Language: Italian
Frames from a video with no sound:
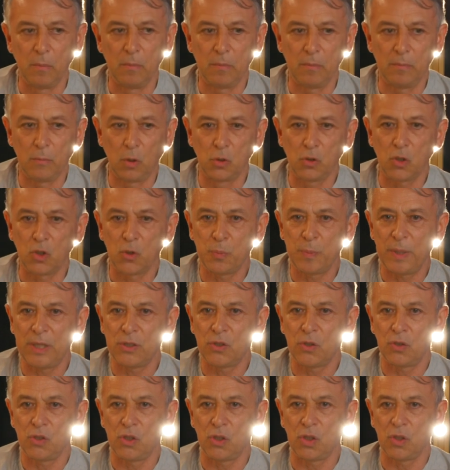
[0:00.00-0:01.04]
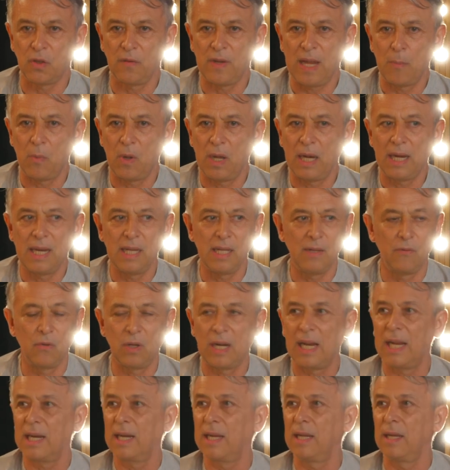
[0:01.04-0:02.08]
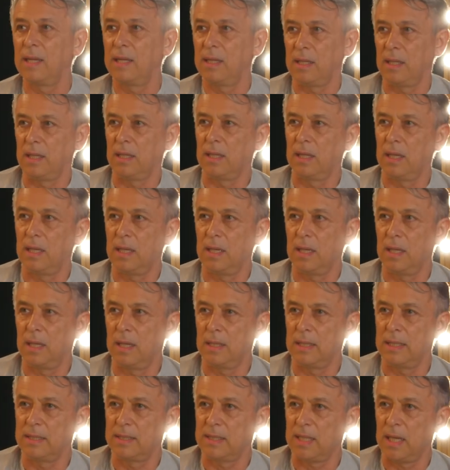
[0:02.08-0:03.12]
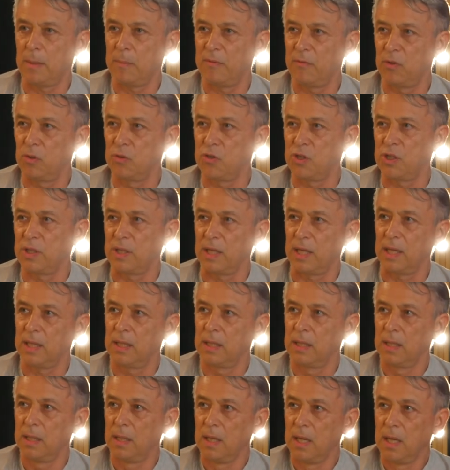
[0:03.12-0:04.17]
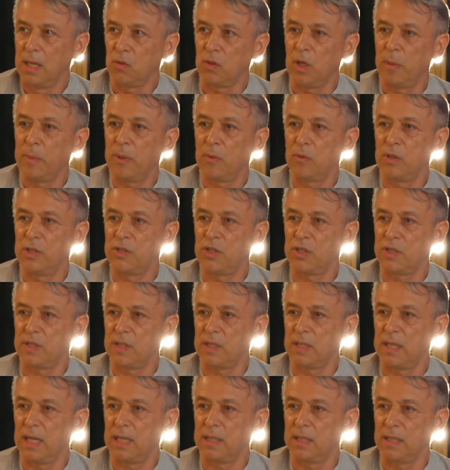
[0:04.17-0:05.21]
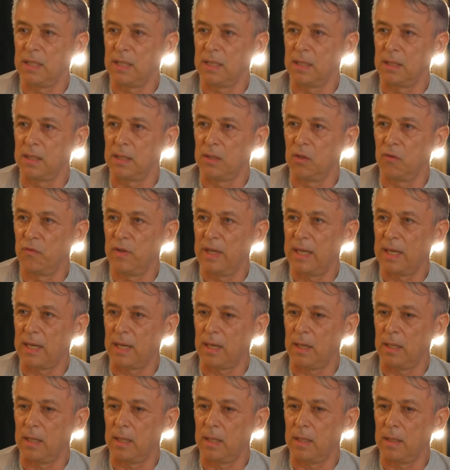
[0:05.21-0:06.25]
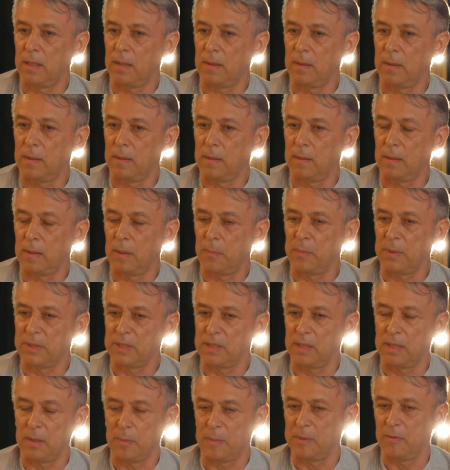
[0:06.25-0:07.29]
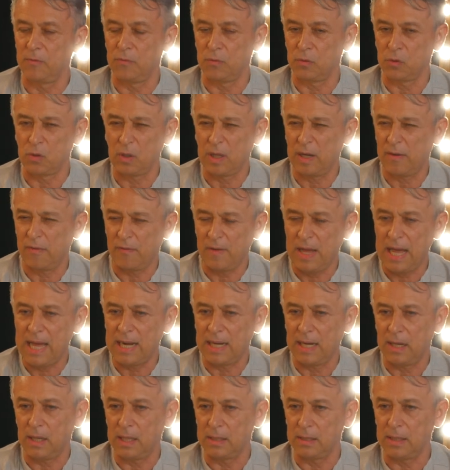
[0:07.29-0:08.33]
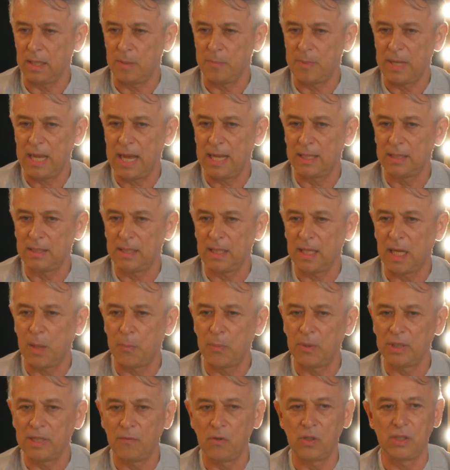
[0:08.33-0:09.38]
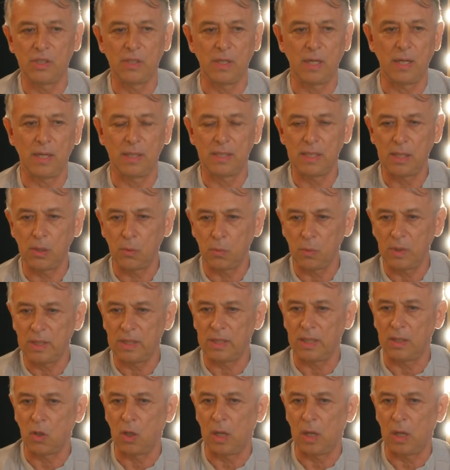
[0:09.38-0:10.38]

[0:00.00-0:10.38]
molto spesso ci troviamo anche a lavorare in uh, estrema velocità noi abbiamo necessità di, di dover eh, fotografare dei piatti che poi devono essere restituiti